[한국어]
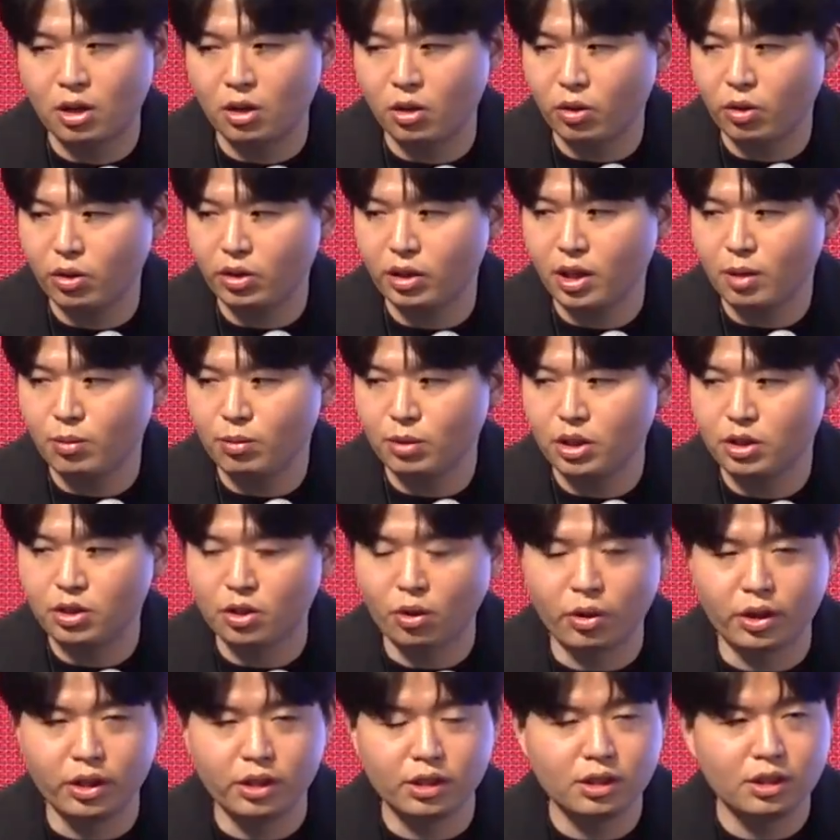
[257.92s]
그렇기 때문에
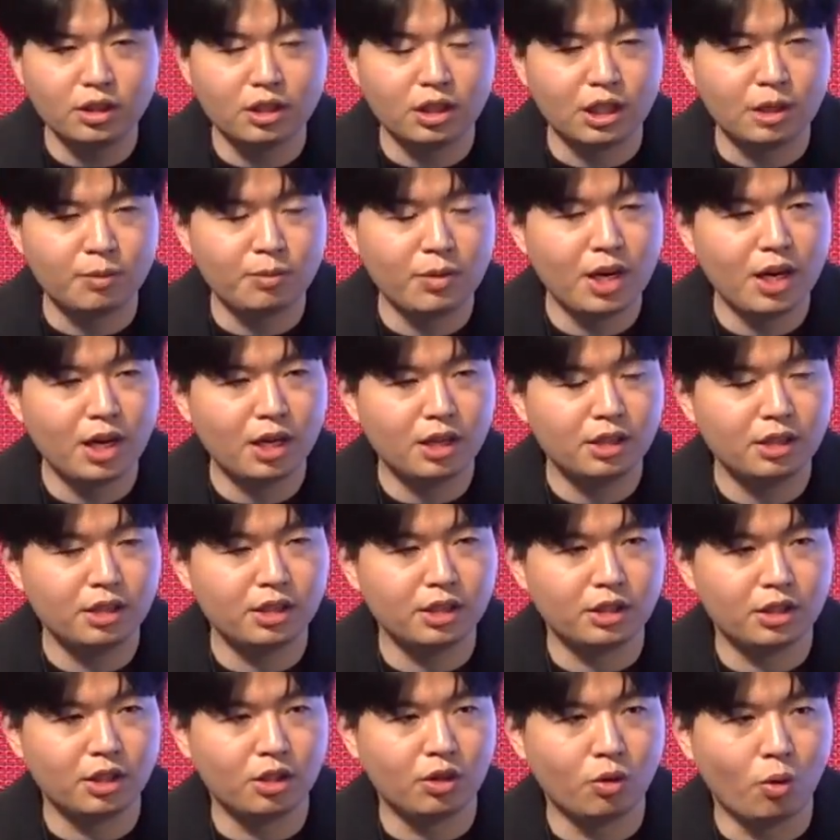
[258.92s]
저희는 음악을
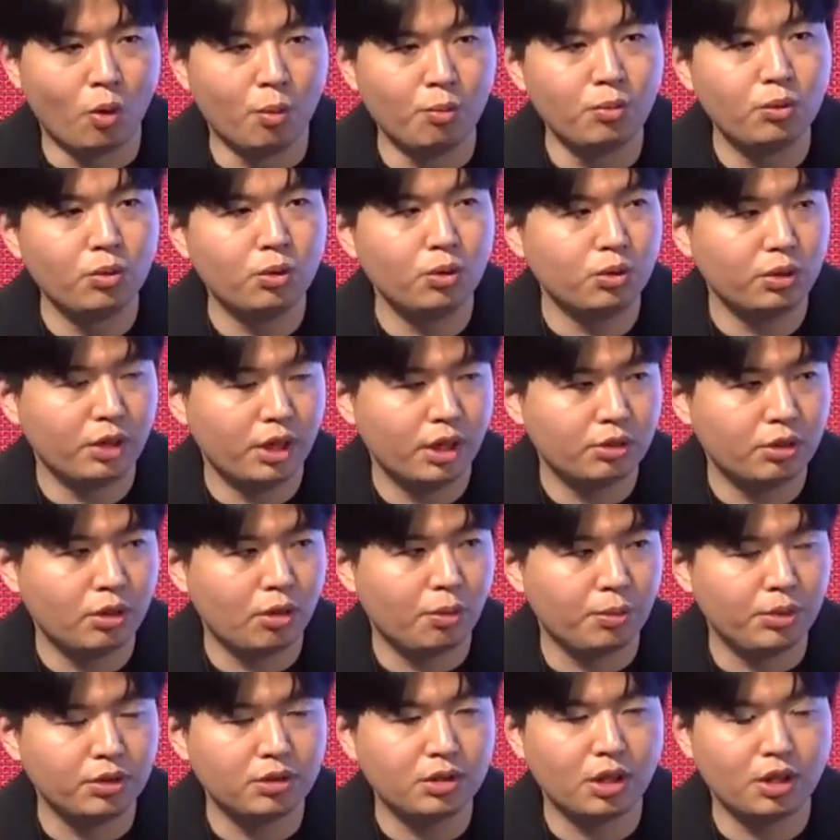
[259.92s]
이제
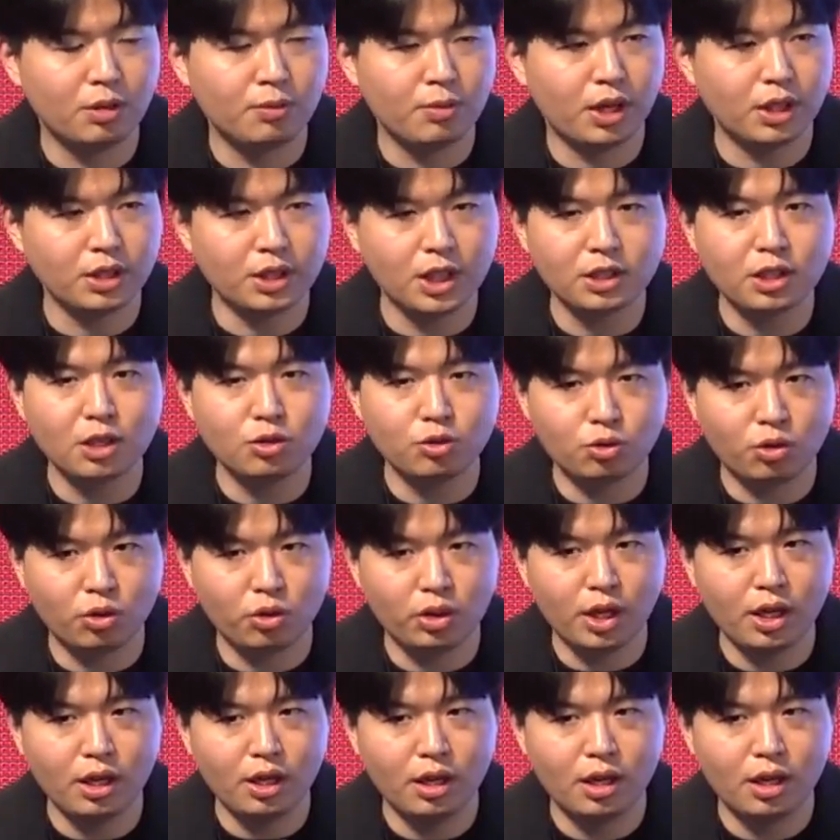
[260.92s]
업로드해서 비슷한 음악을
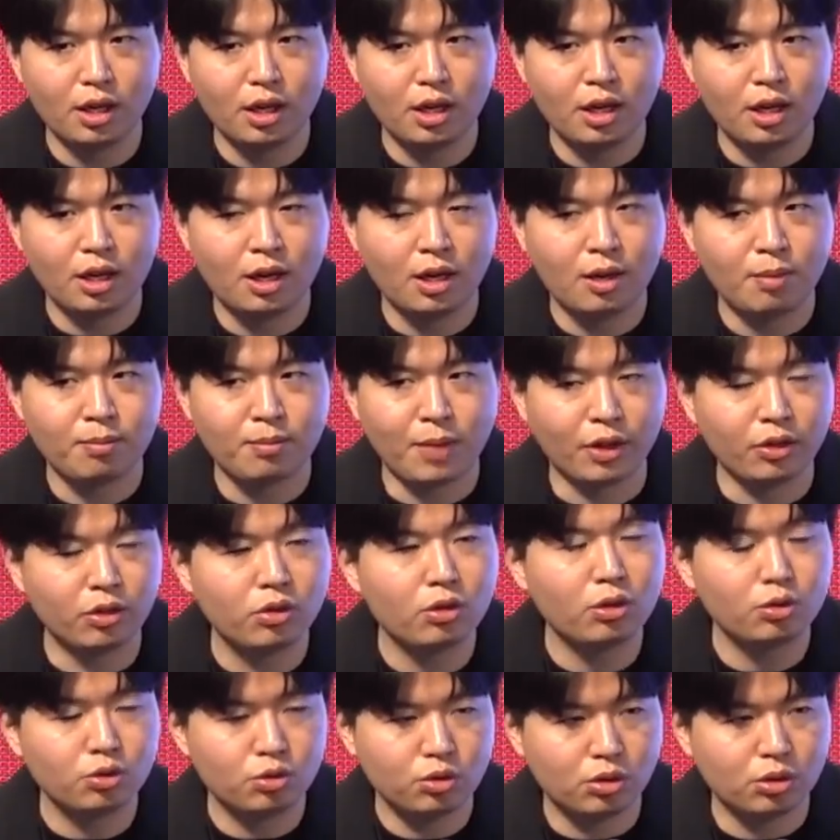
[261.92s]
찾아주거나
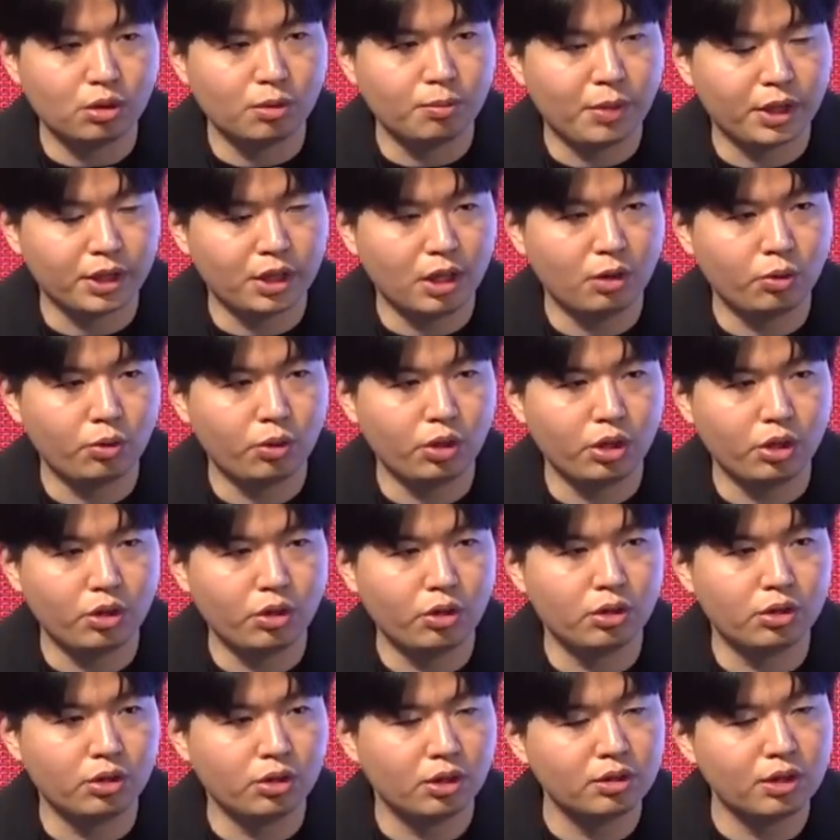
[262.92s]
만들어주는 방향으로
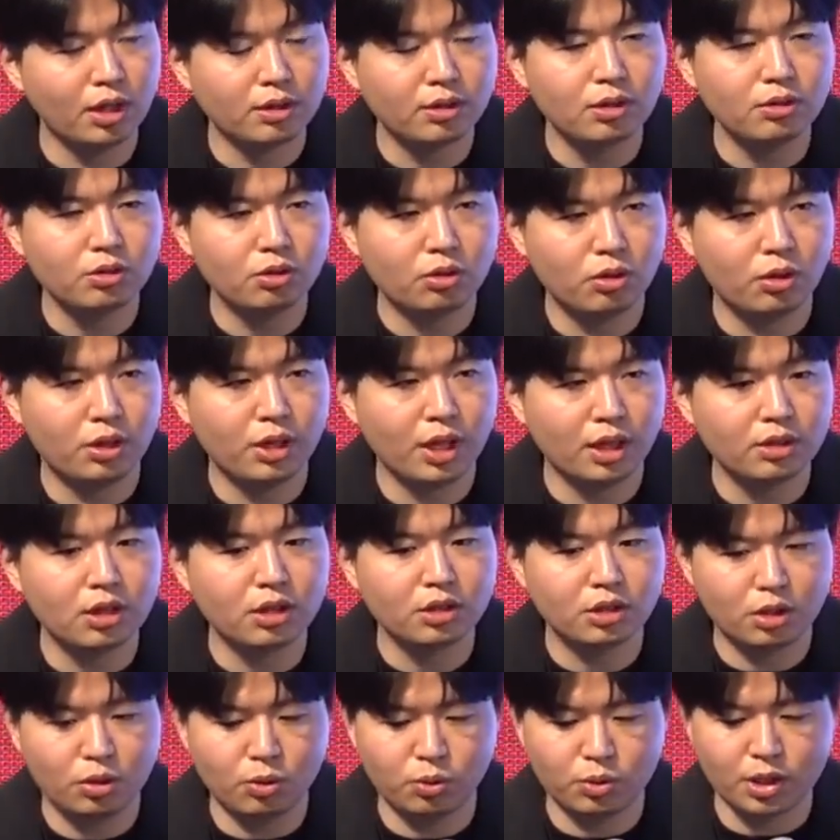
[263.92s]
이런 생산성을
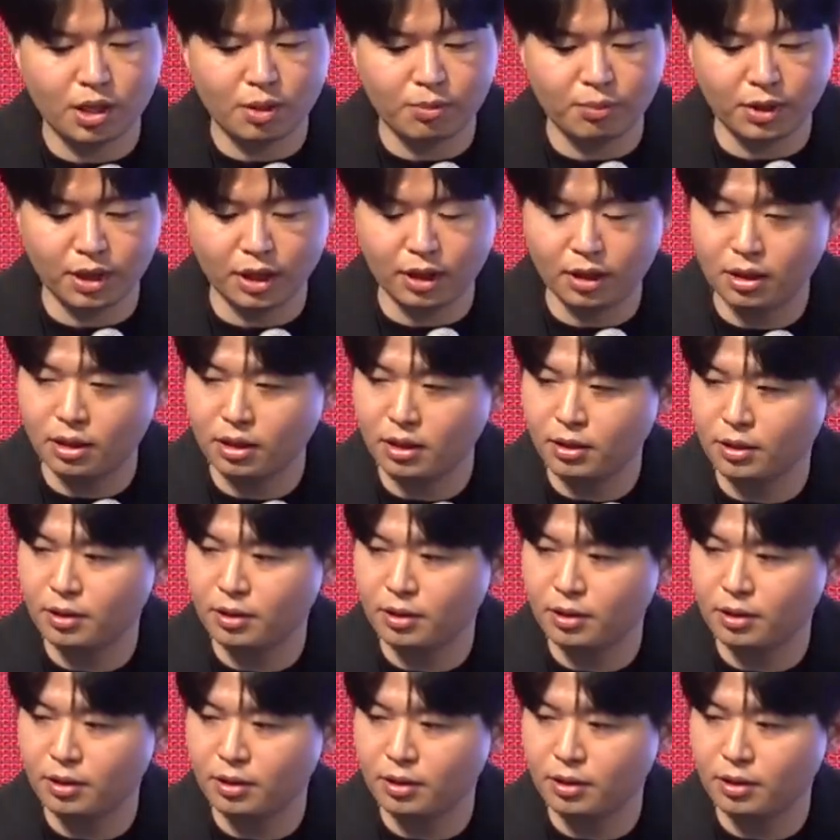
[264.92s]
향상시키고자 합니다.